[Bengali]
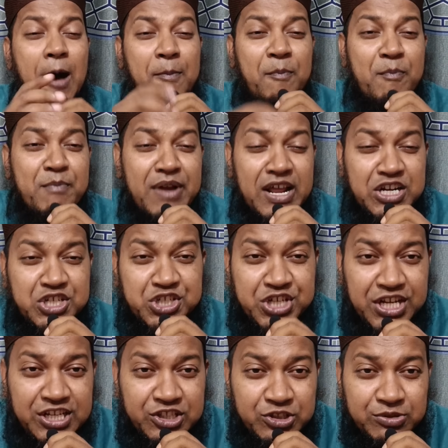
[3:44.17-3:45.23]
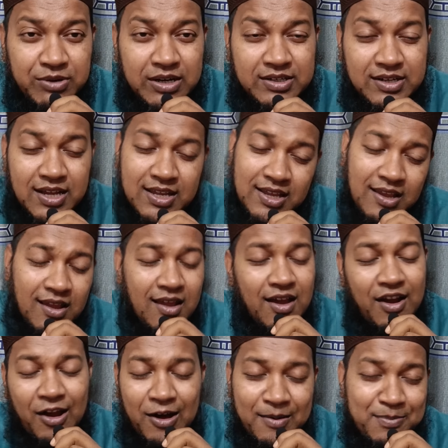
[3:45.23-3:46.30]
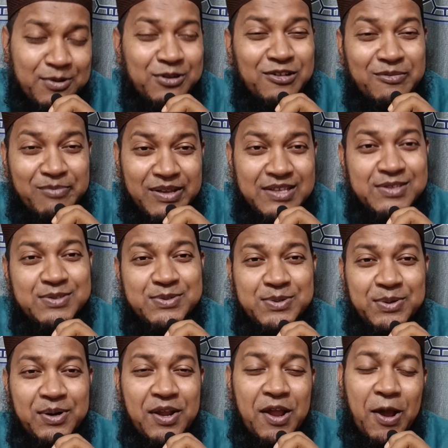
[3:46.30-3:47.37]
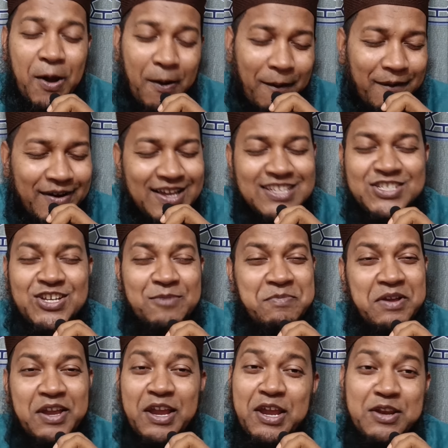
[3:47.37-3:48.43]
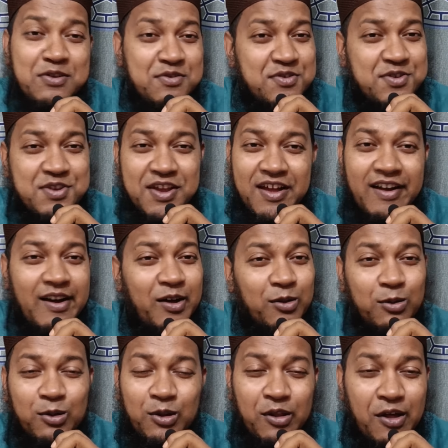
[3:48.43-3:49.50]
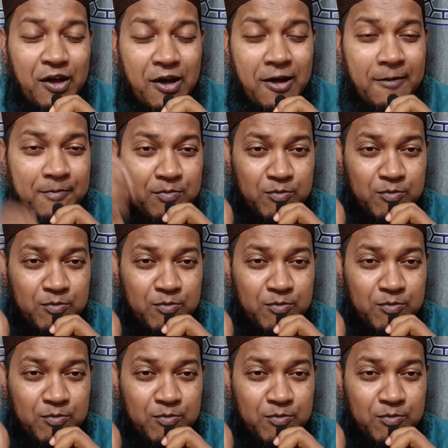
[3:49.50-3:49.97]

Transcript: আপনার সেই দোয়াটাই কবল মেনজুর হয়ে যাবে ইনশা আল্লাহ